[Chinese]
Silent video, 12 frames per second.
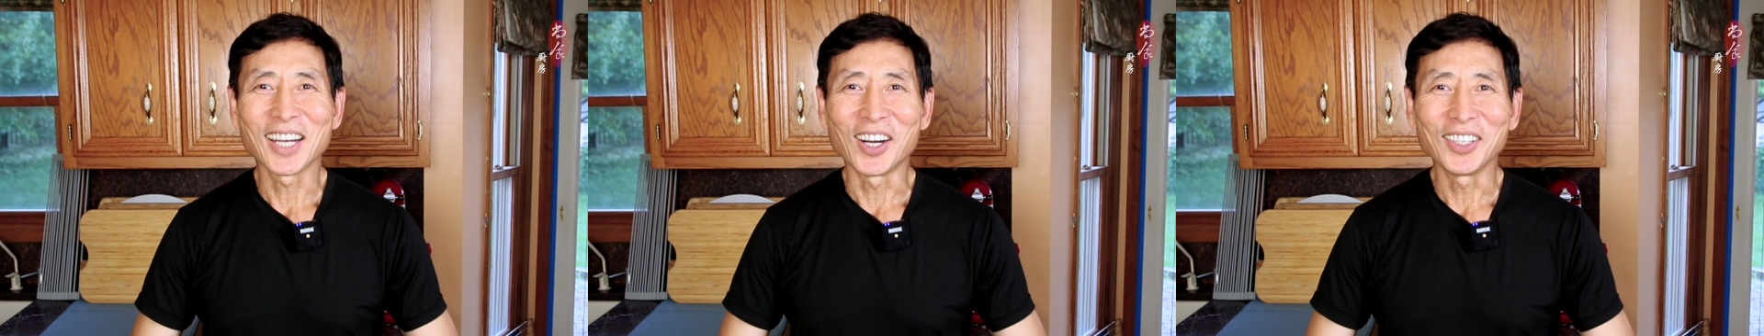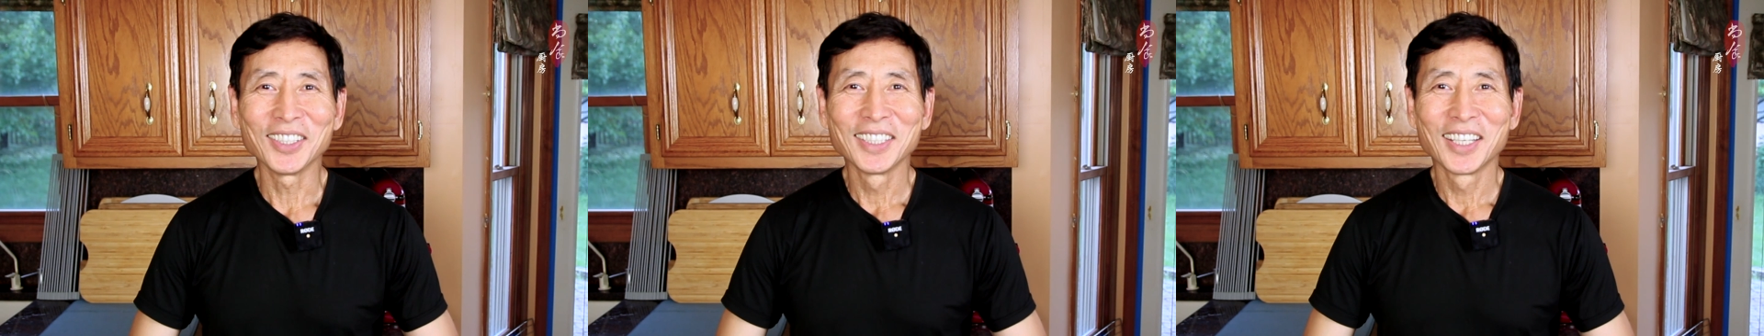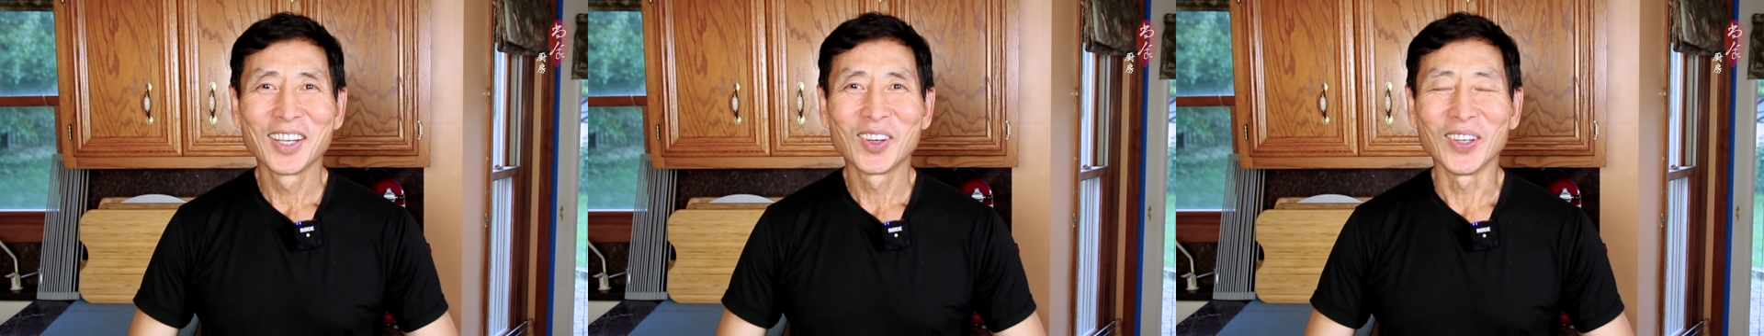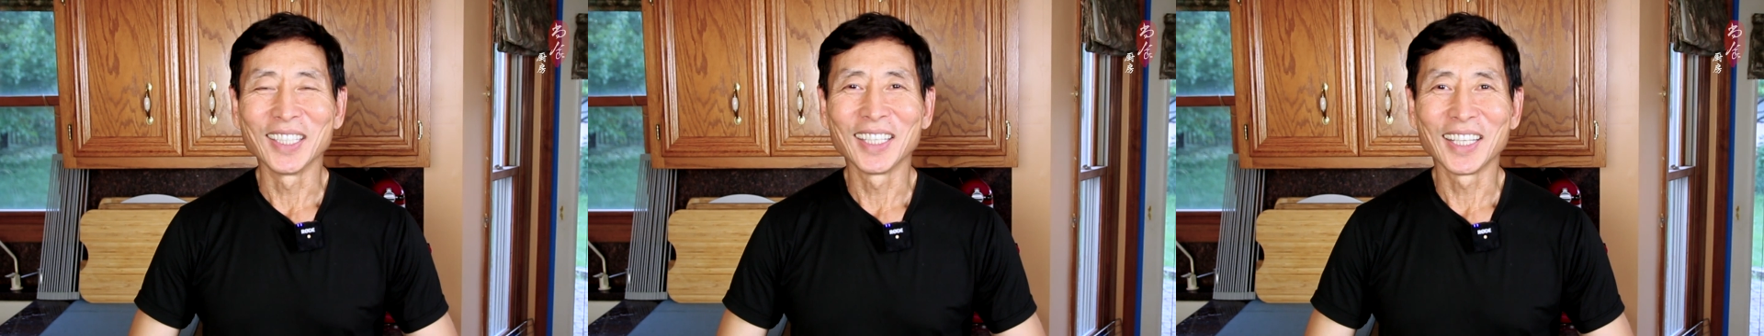好，
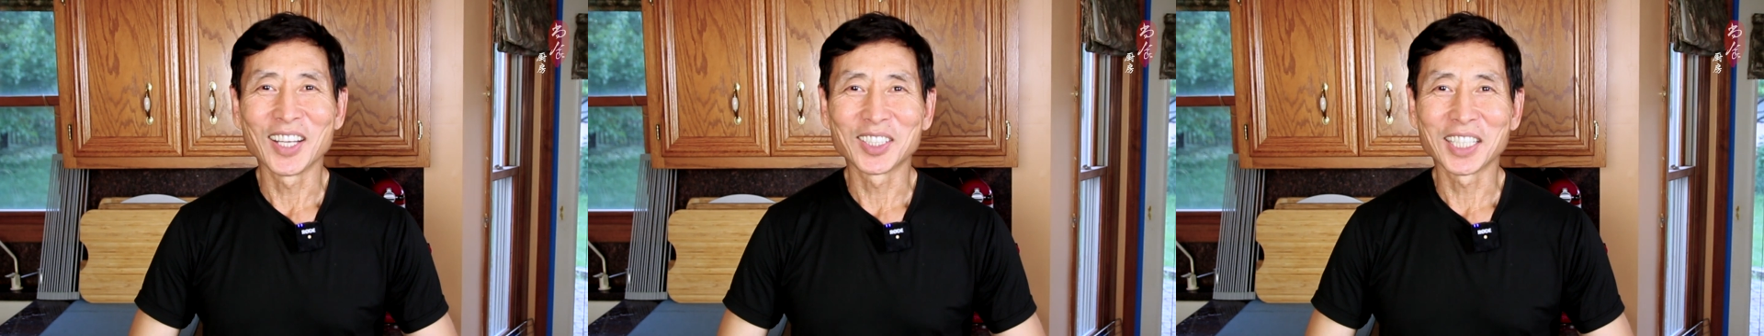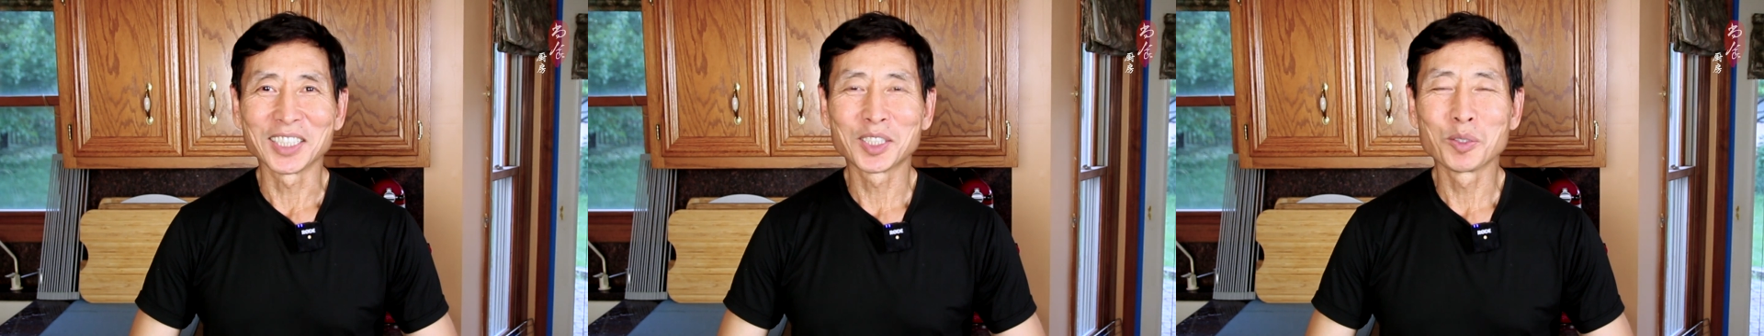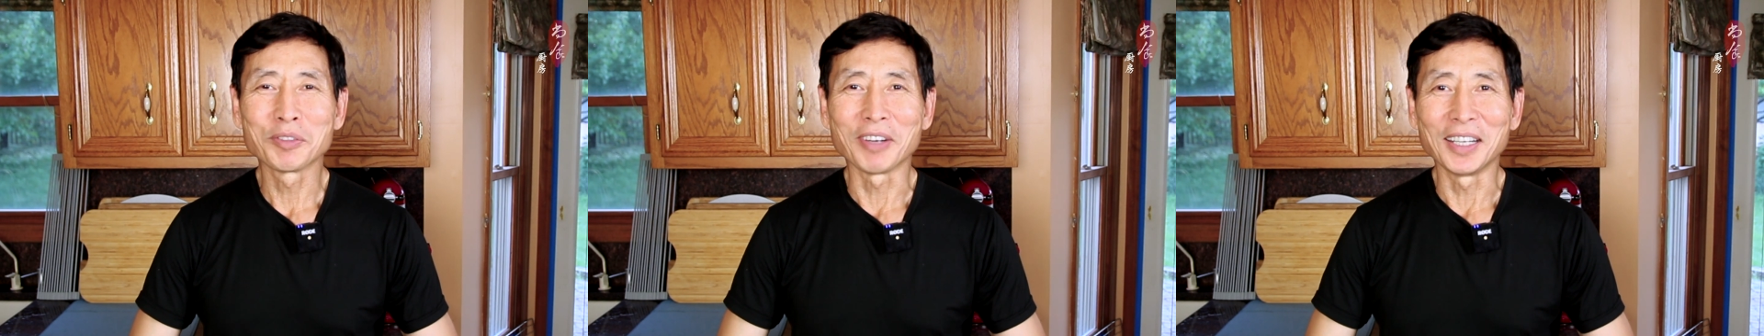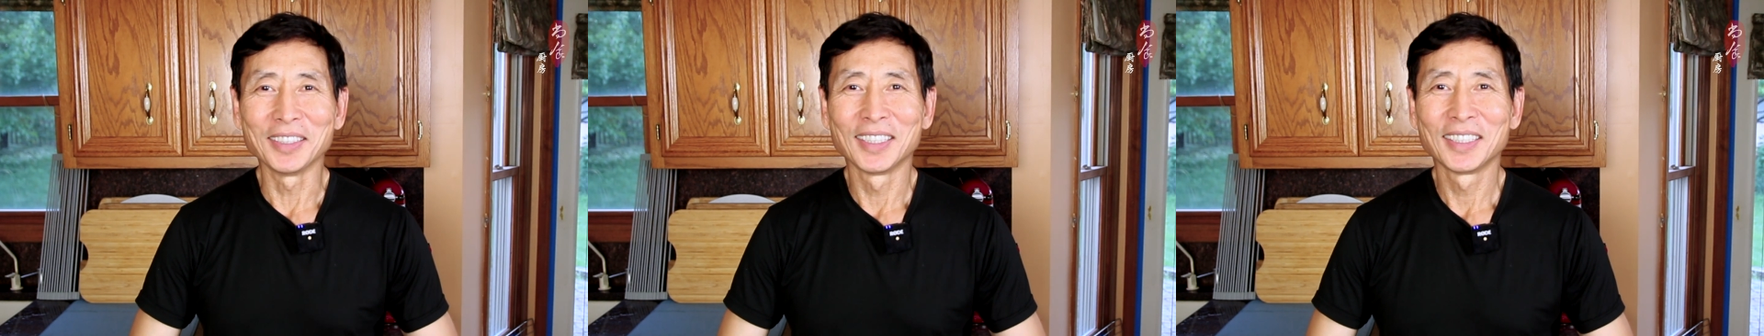欢迎来到上师厨
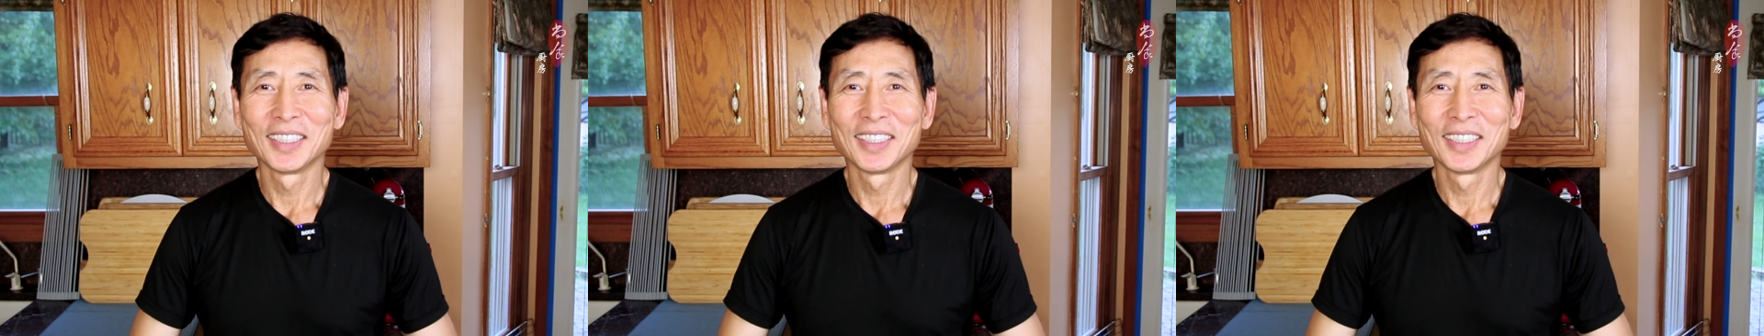房。